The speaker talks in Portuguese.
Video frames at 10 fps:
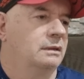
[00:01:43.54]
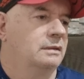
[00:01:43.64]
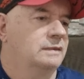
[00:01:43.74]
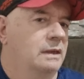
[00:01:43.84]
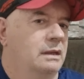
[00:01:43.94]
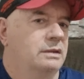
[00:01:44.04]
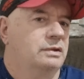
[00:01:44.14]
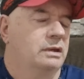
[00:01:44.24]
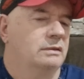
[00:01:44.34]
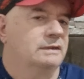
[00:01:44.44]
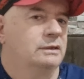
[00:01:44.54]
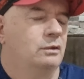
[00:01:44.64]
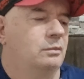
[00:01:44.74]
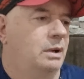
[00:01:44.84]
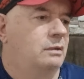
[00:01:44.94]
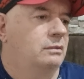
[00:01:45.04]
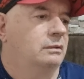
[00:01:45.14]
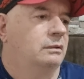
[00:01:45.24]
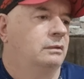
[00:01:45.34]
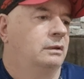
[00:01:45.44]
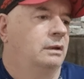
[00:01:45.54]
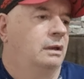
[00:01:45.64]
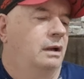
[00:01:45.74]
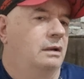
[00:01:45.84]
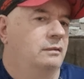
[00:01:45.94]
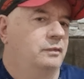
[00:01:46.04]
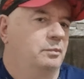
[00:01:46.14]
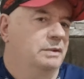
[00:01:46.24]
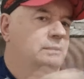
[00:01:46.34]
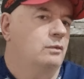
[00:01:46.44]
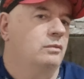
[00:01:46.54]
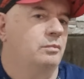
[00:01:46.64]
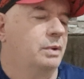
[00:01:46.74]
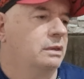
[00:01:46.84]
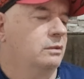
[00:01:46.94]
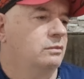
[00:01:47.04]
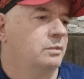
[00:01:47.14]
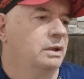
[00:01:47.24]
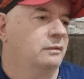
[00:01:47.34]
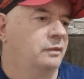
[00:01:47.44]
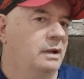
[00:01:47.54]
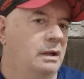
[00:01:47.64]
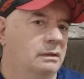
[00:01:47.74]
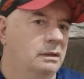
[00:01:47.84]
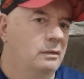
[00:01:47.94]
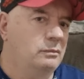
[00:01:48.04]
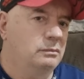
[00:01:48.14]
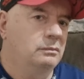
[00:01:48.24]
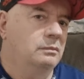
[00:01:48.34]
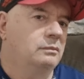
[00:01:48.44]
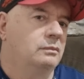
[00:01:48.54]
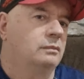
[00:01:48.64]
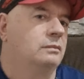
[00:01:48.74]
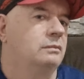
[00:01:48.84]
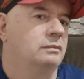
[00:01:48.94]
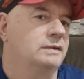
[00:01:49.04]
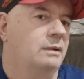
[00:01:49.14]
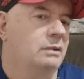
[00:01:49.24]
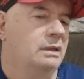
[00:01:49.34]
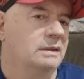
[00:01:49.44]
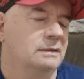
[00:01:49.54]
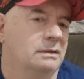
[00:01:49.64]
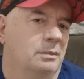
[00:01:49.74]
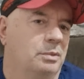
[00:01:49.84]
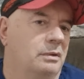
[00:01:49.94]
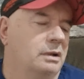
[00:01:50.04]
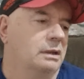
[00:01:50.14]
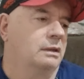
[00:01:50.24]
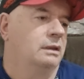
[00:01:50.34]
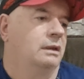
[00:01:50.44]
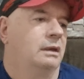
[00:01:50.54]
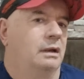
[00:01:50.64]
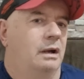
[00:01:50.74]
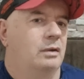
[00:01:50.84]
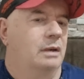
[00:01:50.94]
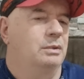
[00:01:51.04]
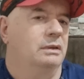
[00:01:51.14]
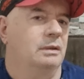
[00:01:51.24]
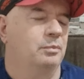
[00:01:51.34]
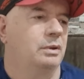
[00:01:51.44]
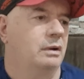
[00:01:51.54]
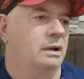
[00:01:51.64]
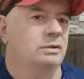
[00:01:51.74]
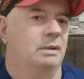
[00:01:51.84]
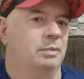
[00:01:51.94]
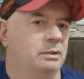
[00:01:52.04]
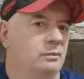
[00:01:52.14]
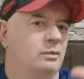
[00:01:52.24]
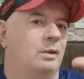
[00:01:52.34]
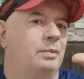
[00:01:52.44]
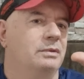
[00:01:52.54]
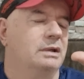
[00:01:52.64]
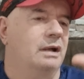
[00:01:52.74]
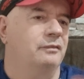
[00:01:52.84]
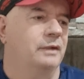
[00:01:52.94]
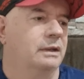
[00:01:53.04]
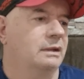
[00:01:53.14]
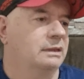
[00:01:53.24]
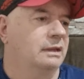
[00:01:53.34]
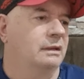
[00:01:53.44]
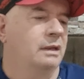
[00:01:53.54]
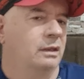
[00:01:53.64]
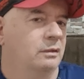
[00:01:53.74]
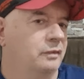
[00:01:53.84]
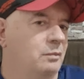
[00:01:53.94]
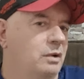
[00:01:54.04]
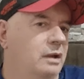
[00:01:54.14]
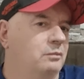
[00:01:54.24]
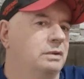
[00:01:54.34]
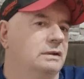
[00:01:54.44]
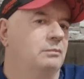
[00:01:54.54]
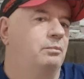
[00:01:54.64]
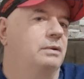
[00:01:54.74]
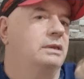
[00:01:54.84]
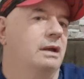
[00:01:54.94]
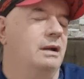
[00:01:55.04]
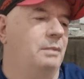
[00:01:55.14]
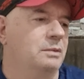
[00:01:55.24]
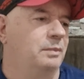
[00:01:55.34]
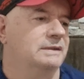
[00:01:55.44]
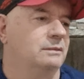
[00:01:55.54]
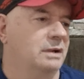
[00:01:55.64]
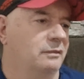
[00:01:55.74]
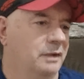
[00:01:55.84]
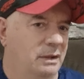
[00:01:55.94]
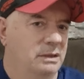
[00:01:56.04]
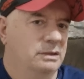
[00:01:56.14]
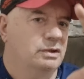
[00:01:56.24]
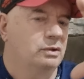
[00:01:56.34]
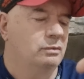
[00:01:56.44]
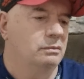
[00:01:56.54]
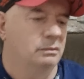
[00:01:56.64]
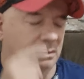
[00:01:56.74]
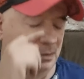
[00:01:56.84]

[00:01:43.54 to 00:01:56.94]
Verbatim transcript: sem recheio, assim, normal. Aí eu vi o pessoal comprando e comendo. Eu falei, ah, dá um, um, um salgado desse da tapioca aí. Aí o cara me deu a tapioca, eu já pedi um copão de café, que ele tinha. Eu vi a mulher que tinha acabado de passar um café lá e encheu